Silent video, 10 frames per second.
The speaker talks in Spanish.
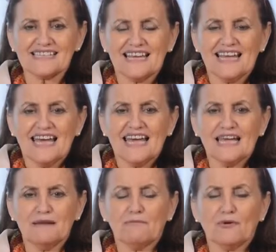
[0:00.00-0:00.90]
es
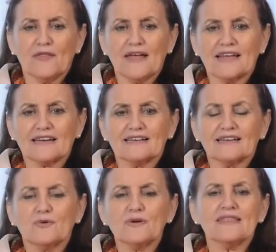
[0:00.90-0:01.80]
el poder
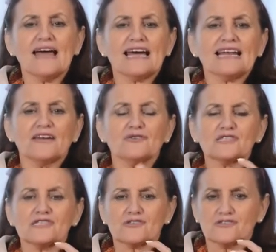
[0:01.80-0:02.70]
cuidar a
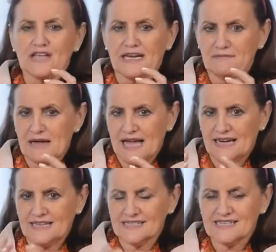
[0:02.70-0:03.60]
nuestros
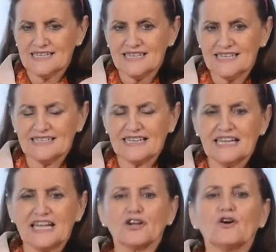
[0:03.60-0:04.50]
animales y
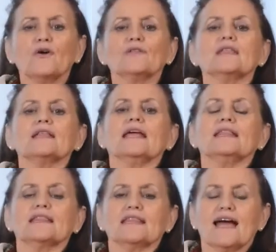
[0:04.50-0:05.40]
tener
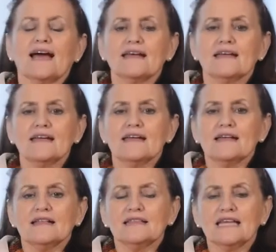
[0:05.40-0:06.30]
conciencia
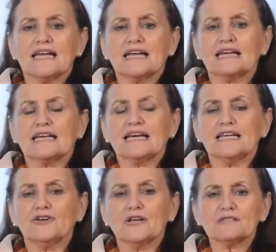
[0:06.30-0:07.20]
de
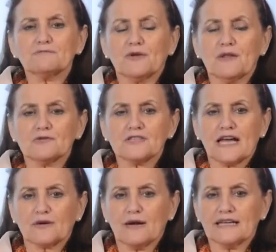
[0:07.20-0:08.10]
que no les podemos
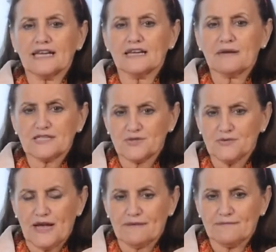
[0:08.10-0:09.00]
dar cualquier
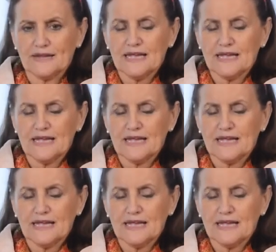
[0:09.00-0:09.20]
basura.